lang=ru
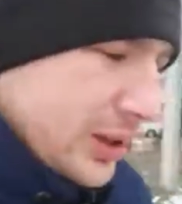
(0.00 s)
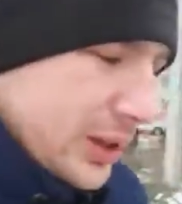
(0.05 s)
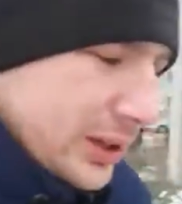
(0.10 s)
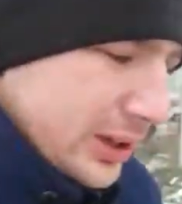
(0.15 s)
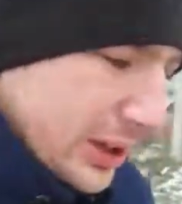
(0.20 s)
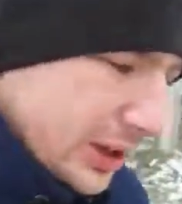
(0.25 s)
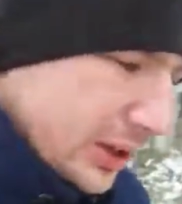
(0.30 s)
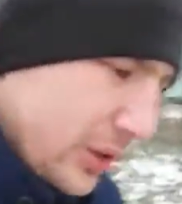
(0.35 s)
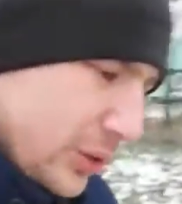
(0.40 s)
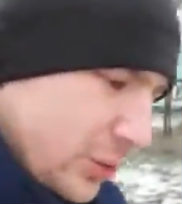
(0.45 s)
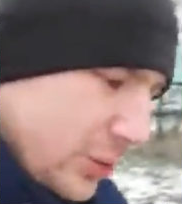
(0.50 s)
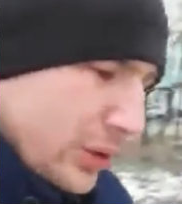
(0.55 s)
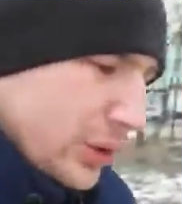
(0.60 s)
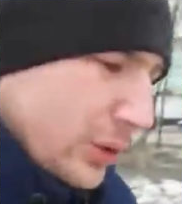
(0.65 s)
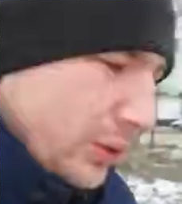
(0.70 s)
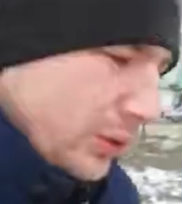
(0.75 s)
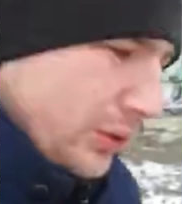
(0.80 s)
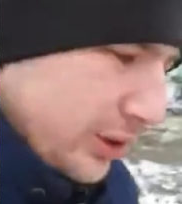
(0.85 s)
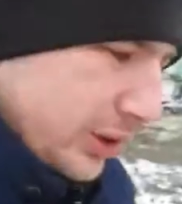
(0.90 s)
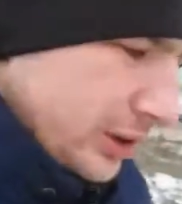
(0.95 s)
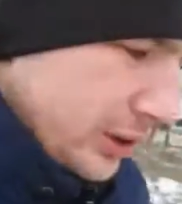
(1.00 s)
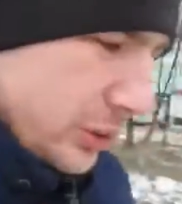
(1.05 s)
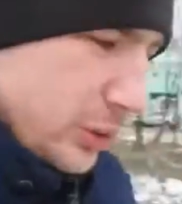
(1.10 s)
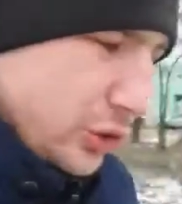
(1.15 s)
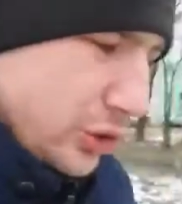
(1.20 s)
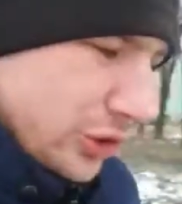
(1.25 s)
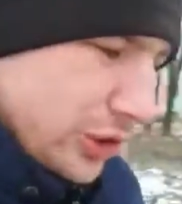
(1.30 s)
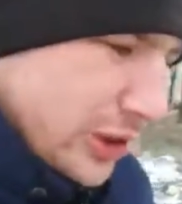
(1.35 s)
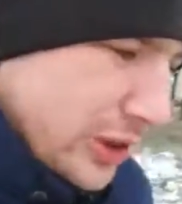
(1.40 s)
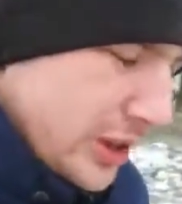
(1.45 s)
отдельная категория людей.
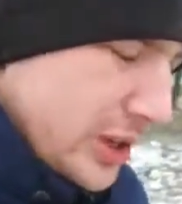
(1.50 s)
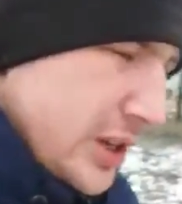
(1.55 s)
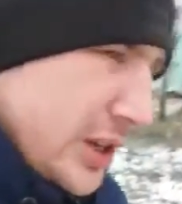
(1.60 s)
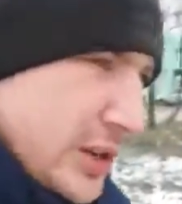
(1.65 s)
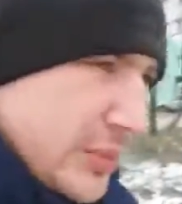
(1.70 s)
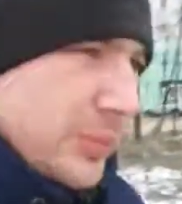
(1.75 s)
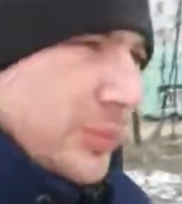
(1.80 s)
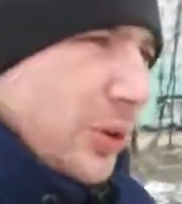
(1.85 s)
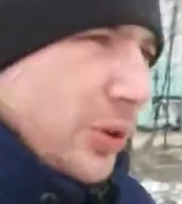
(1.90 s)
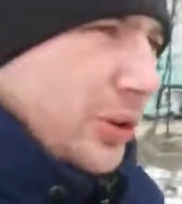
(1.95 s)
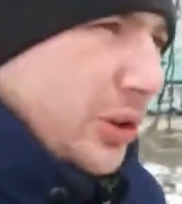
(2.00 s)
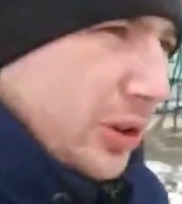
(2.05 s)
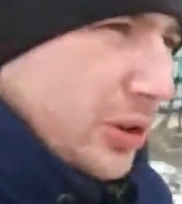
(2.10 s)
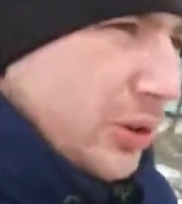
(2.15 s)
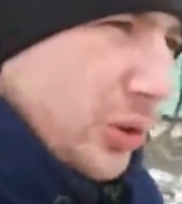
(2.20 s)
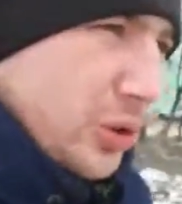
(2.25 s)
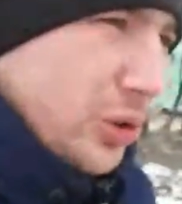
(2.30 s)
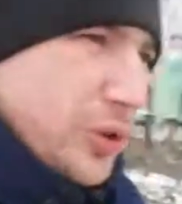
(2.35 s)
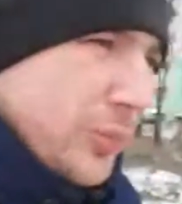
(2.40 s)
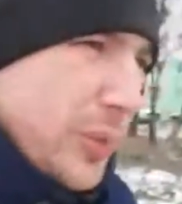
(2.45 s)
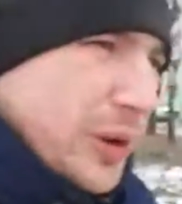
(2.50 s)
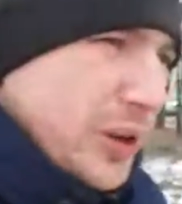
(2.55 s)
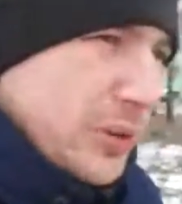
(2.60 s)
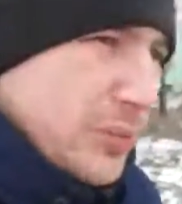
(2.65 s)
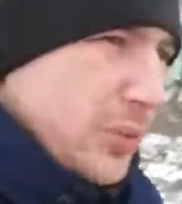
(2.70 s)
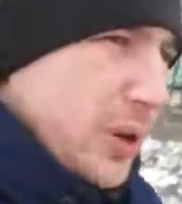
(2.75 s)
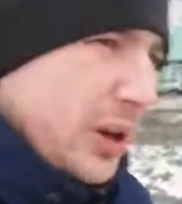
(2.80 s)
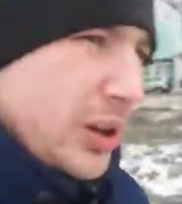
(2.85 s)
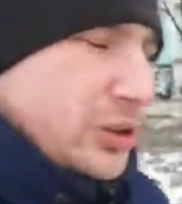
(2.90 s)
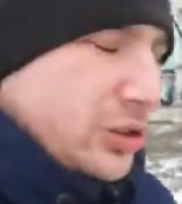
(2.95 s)
Тоже, многие тоже
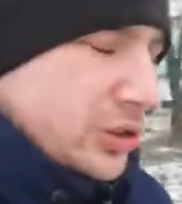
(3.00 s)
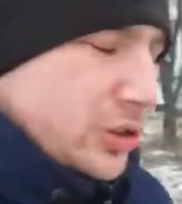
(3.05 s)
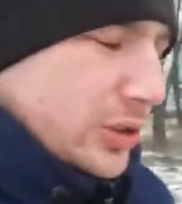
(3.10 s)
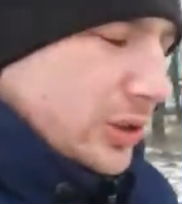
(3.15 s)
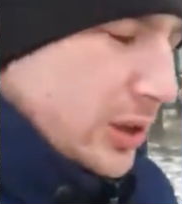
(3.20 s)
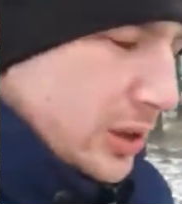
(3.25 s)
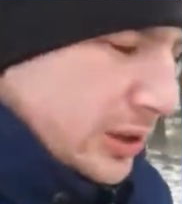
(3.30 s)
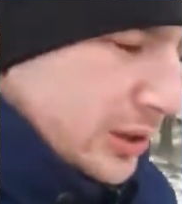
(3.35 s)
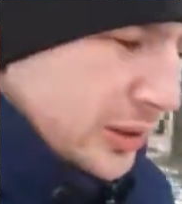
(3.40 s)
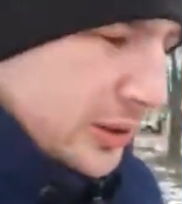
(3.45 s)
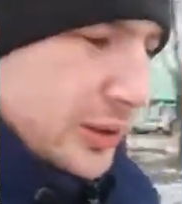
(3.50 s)
понимают, что